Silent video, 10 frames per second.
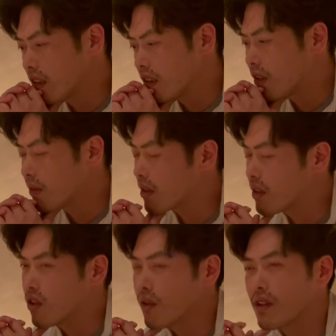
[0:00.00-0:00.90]
no
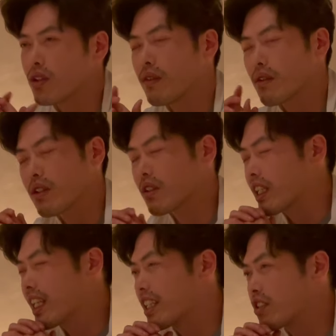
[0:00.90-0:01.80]
me, acuerdo
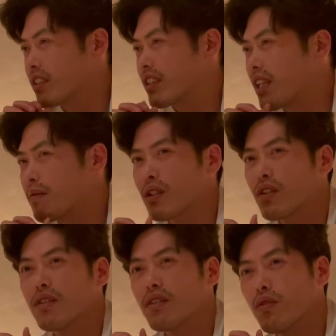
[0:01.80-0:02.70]
qué restaurante está,
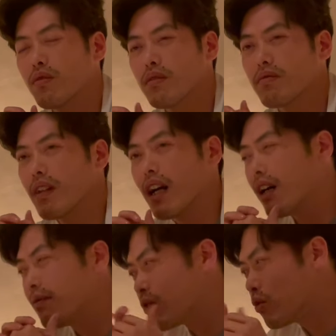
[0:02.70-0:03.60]
pero
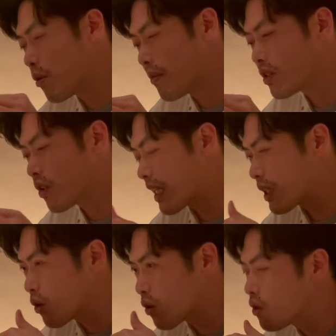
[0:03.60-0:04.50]
hubo un momento en que
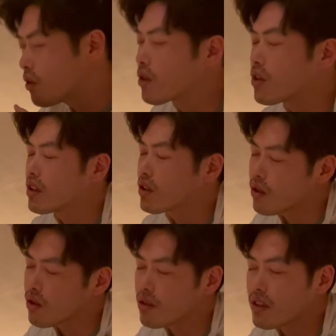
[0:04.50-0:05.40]
todo,
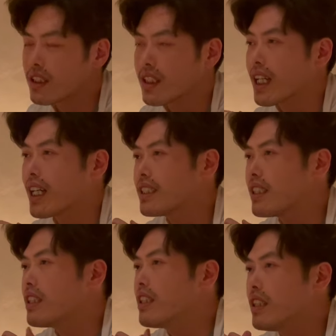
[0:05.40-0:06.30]
todo en esa
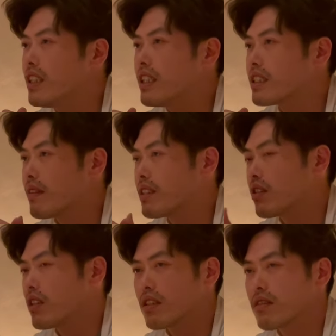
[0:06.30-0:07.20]
calle está
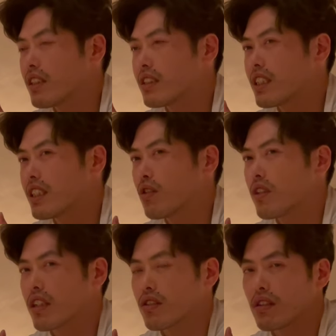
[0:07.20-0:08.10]
lleno
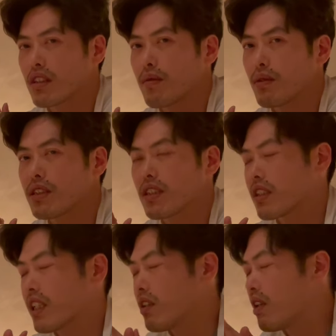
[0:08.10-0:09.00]
de restaurantes japoneses,
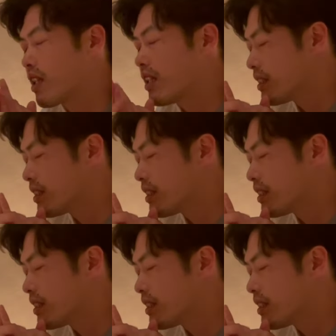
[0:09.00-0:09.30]
creo ahora.